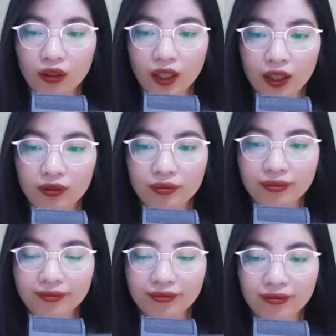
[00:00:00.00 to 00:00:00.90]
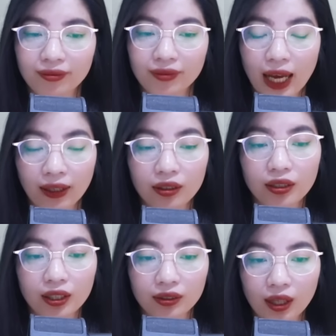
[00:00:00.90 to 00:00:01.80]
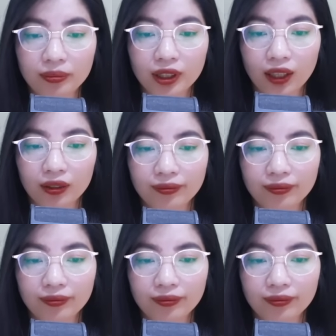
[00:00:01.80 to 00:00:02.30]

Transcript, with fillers: Nên anh cứ yên tâm nhé.